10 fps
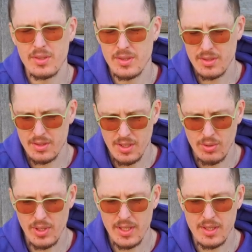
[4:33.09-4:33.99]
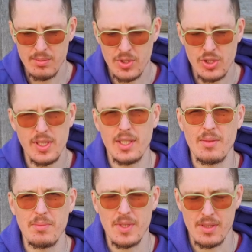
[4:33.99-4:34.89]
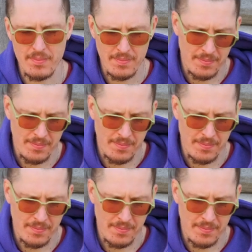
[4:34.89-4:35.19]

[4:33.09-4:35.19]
с регулятором на 60 ампер.